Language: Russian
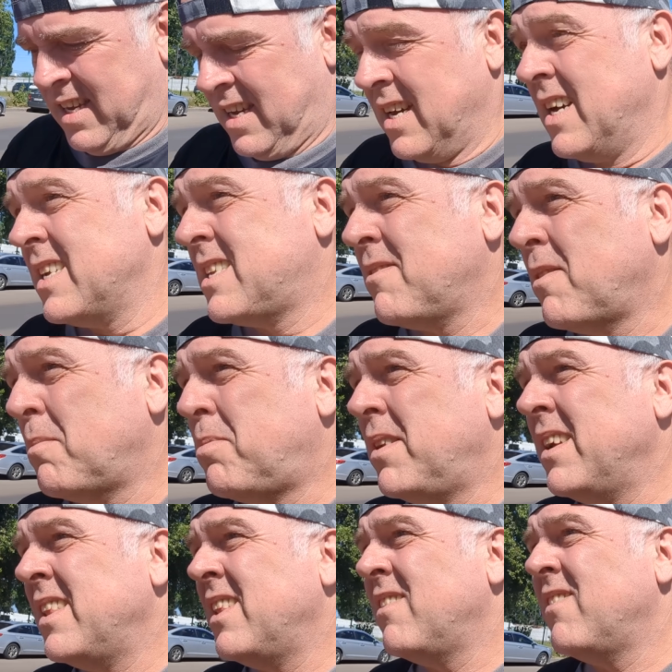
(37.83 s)
а этого
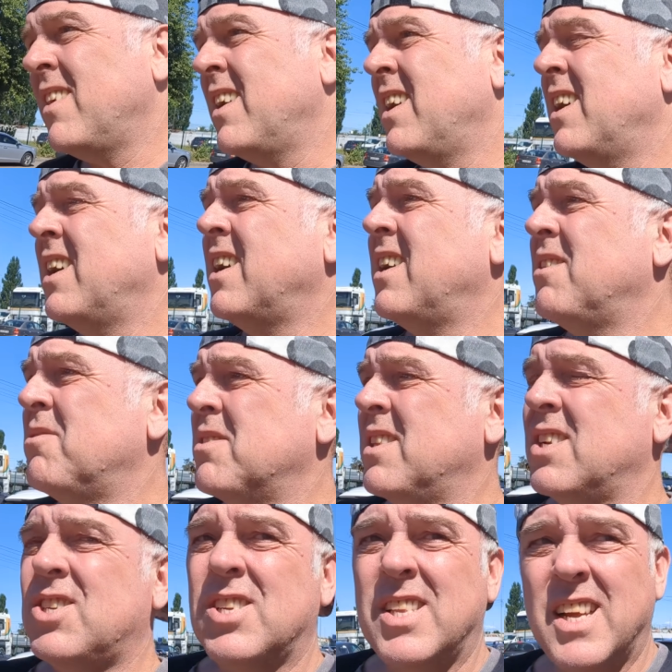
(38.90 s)
пленного. Он
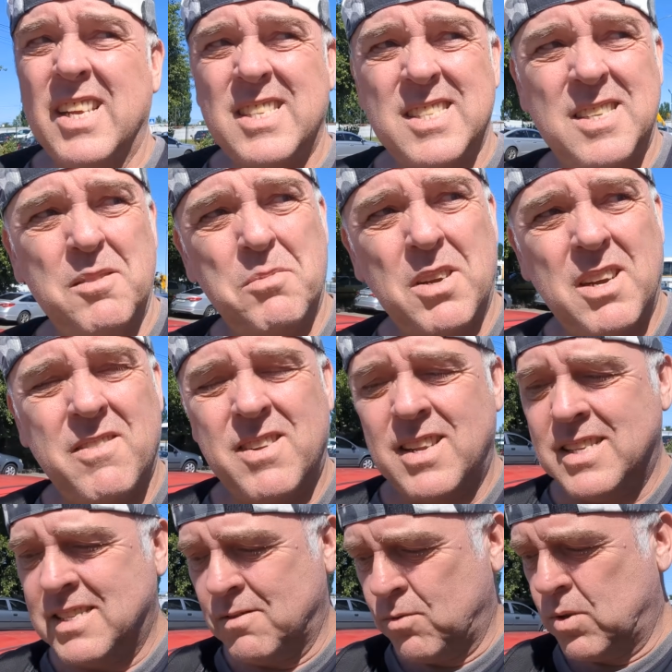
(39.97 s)
начинает с ними
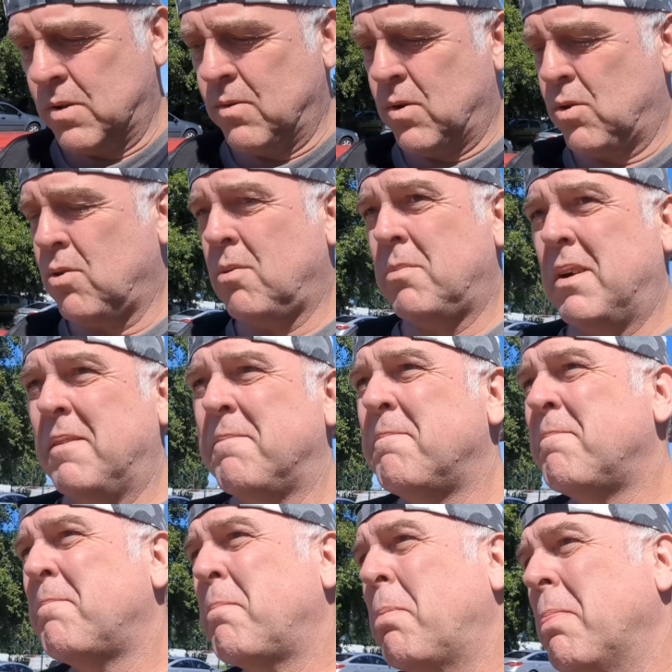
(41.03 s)
говорить, зовут его Рома.
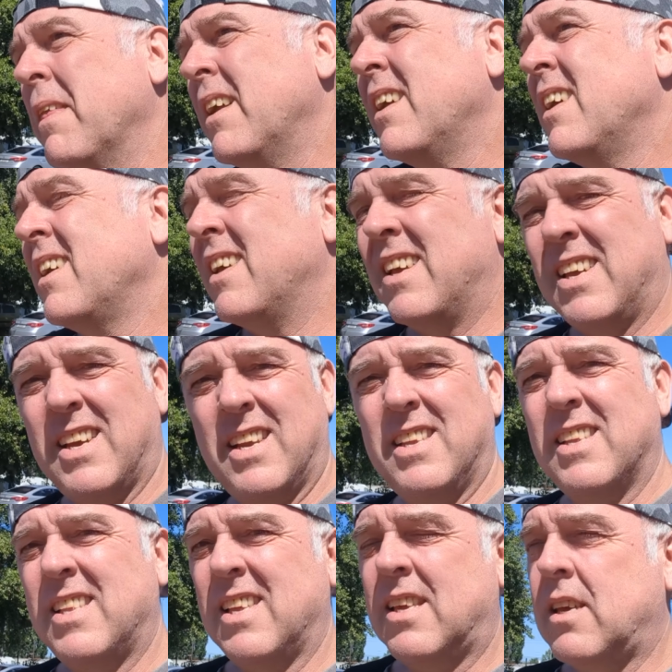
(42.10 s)
И
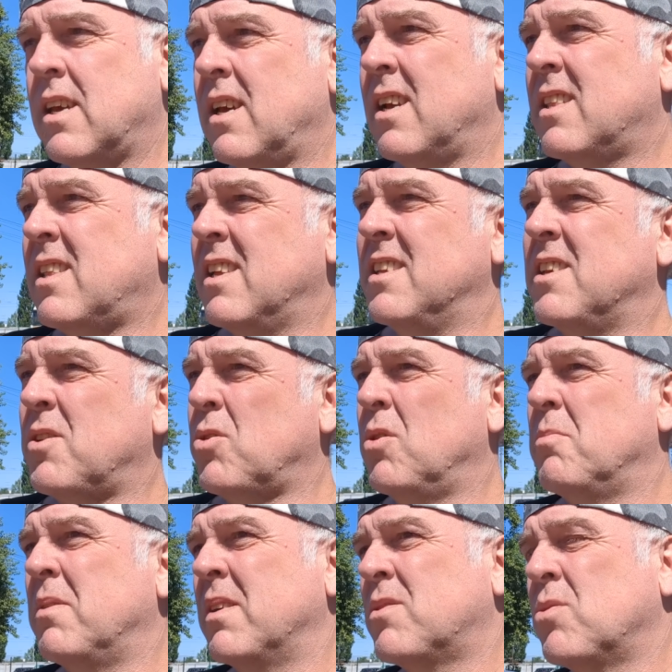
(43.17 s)
они такие, это не
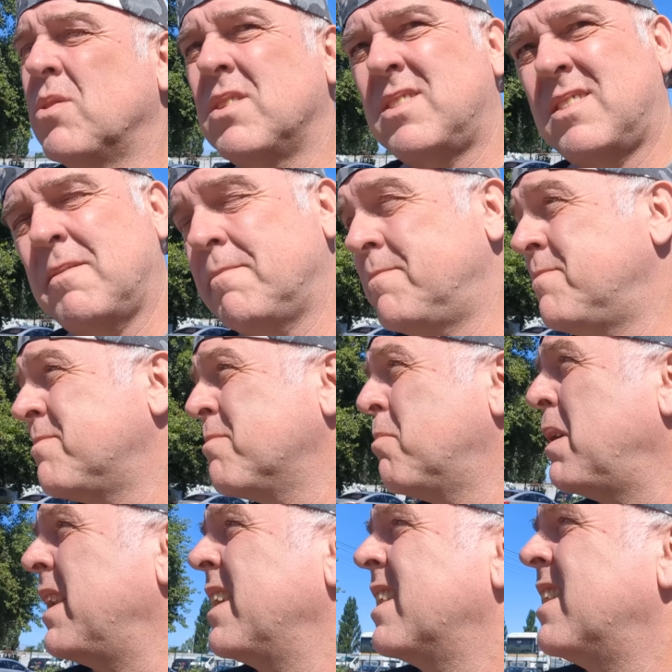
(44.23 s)
Рома. То есть,
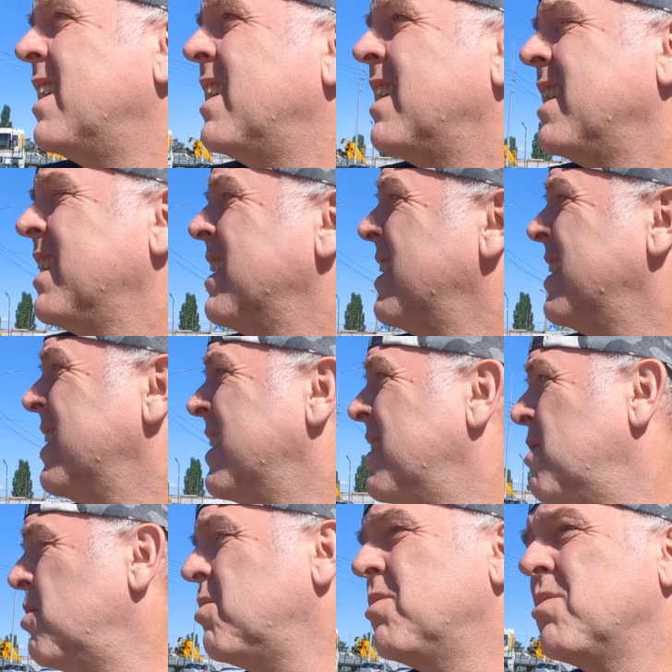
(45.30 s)
блин,
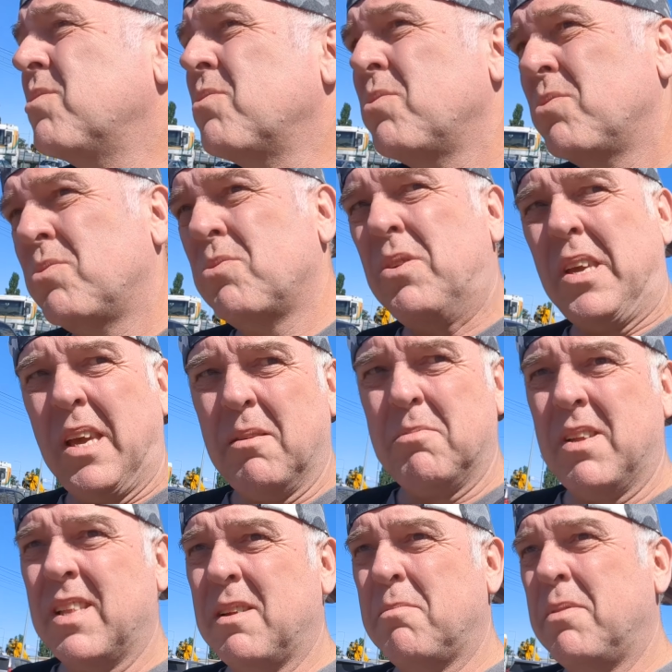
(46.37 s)
ну, ну, ну кем
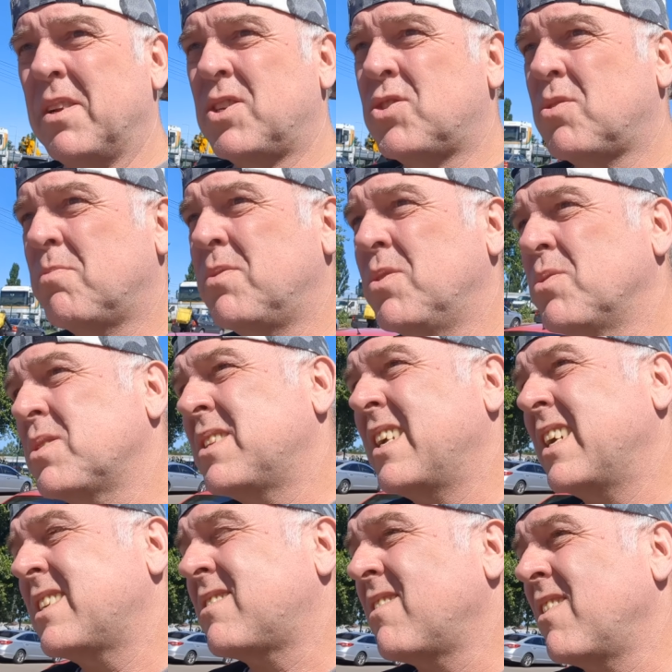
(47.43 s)
надо быть, чтобы не
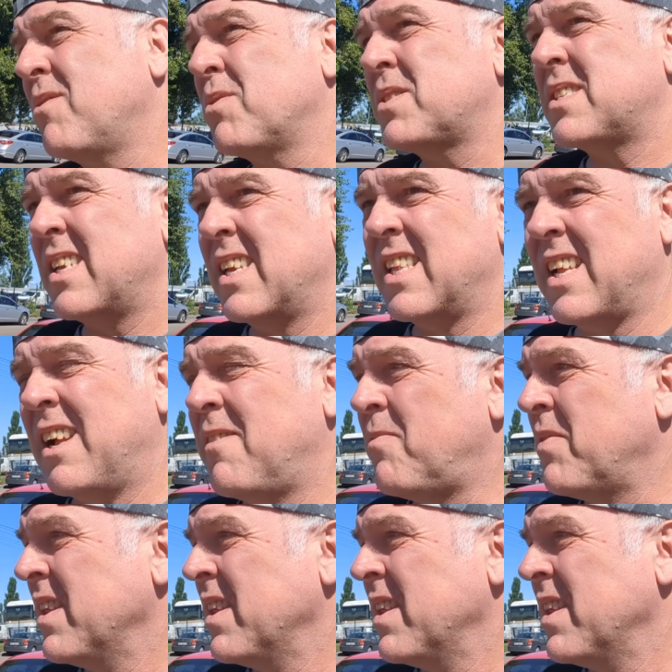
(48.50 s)
узнать своего сына?